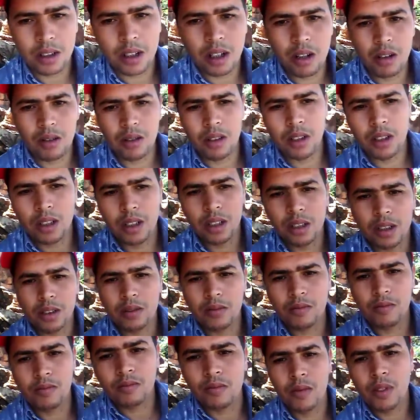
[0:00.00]
عاودي
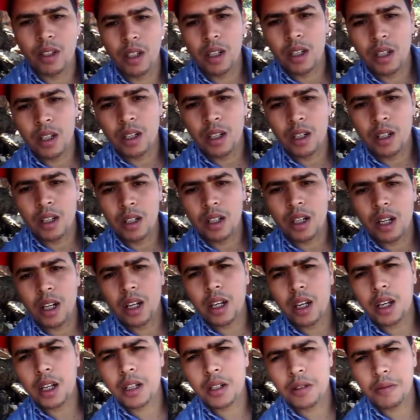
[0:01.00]
لا
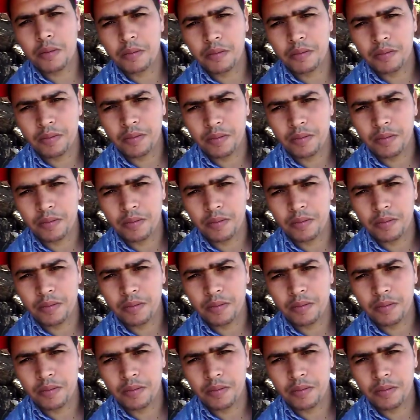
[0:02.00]
لا حشم